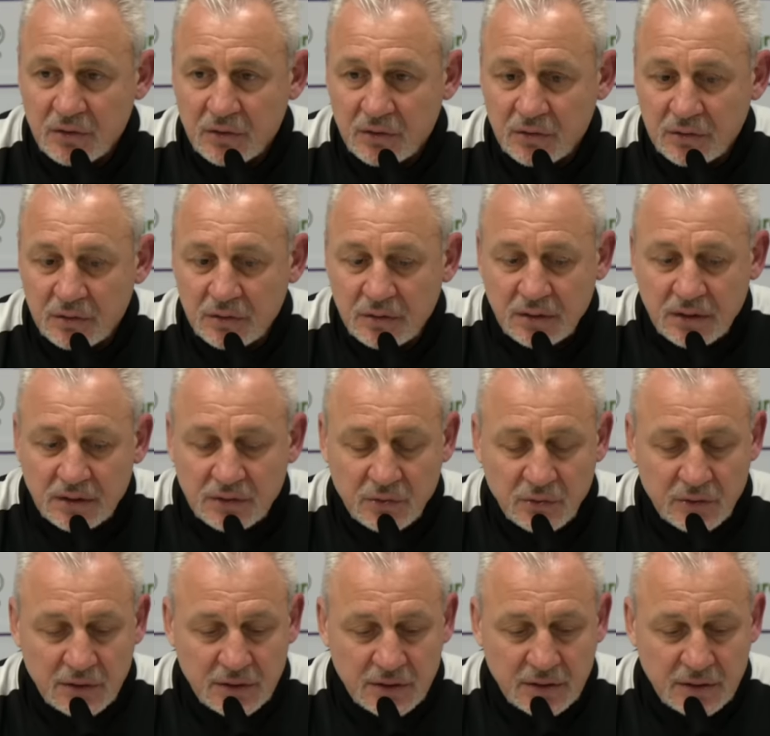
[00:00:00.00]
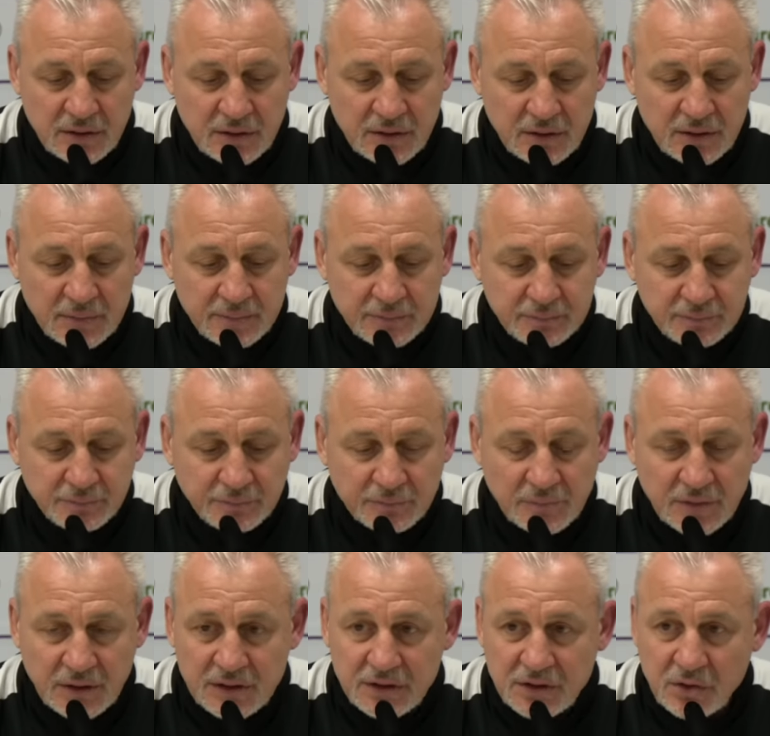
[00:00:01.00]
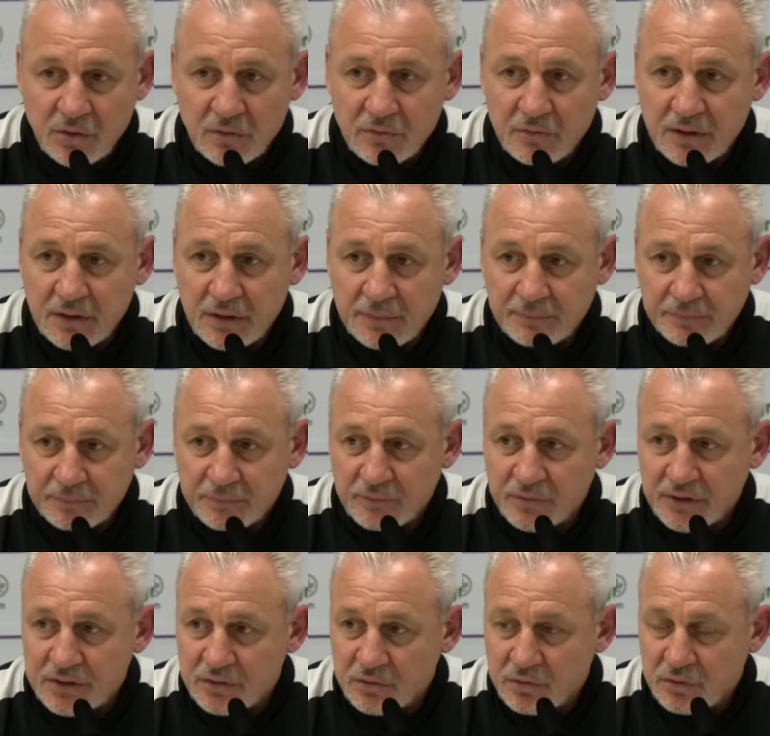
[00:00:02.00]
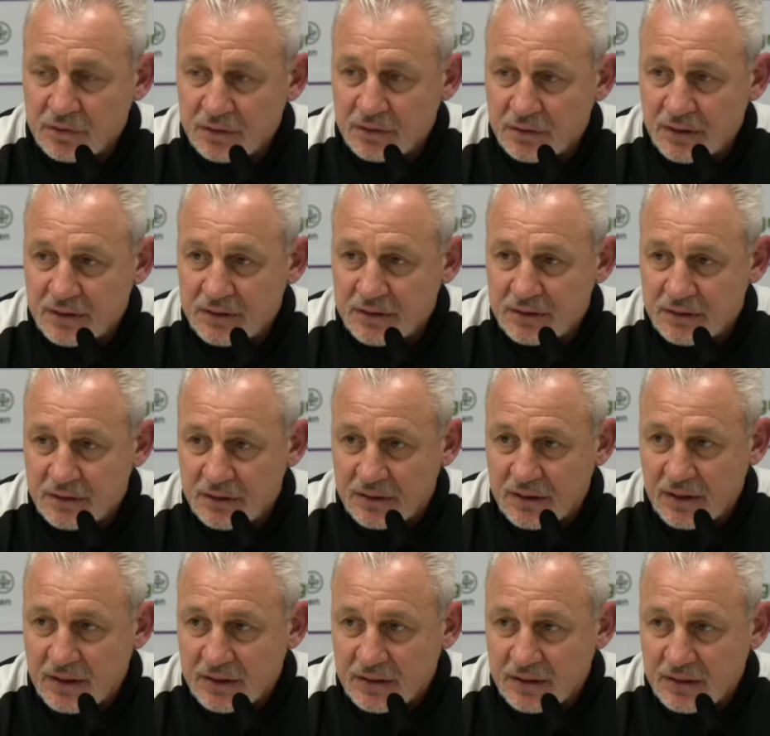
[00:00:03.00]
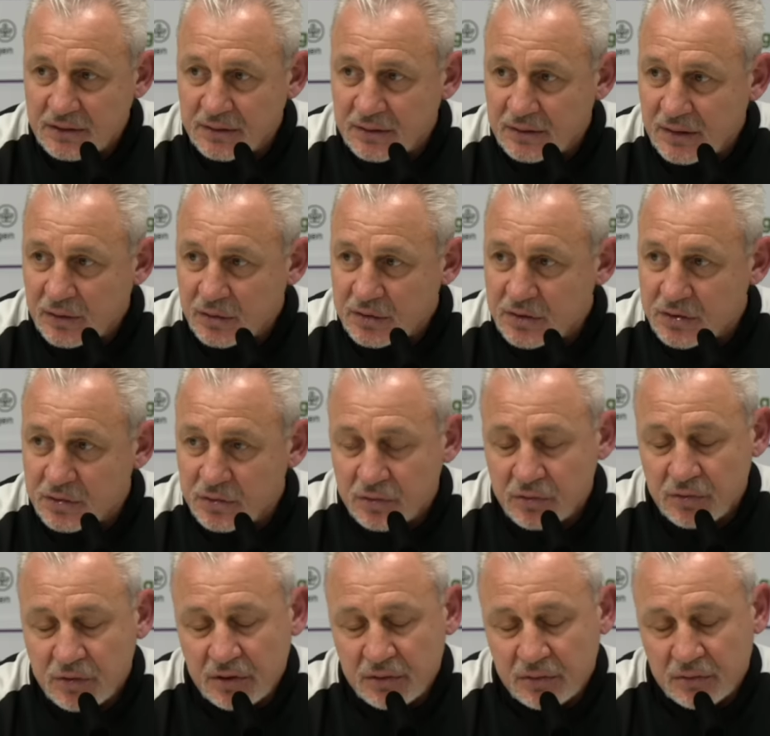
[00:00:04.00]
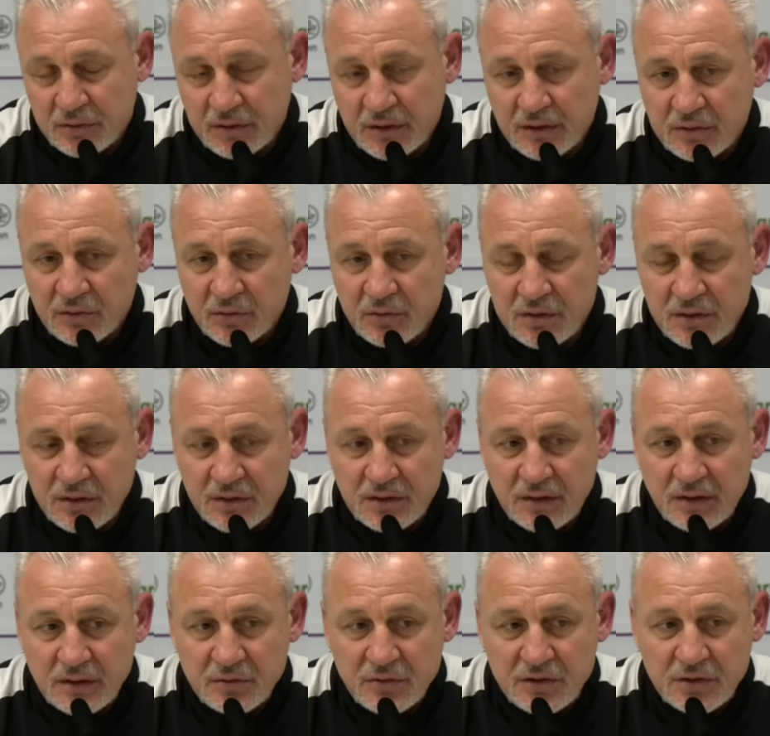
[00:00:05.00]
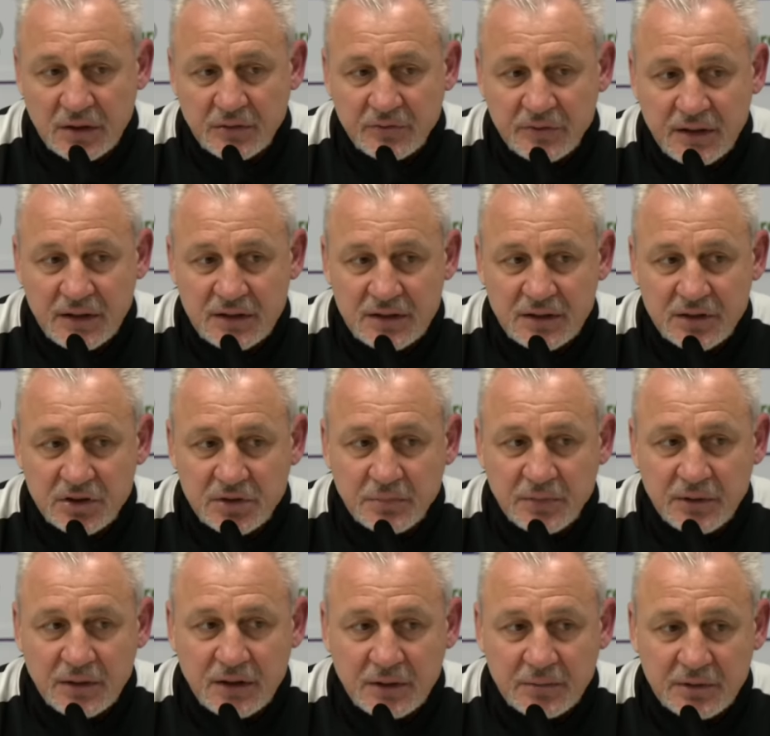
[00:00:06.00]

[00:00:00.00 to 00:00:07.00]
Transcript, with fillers: Und natürlich, ähm, jetzt können wir versuchen, jetzt die Tage auszuruhen und dann konzentrieren uns auf nächstes Spiel.